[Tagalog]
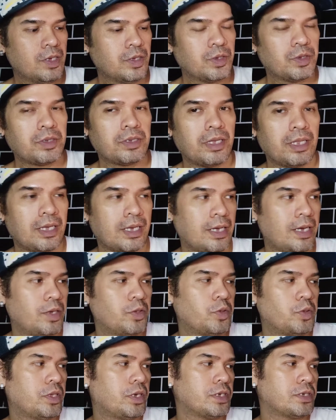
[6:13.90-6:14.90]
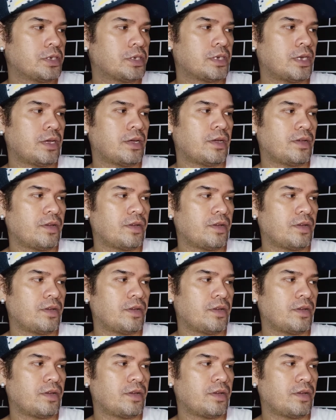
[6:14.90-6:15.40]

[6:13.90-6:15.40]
So, talagang ano lang siya,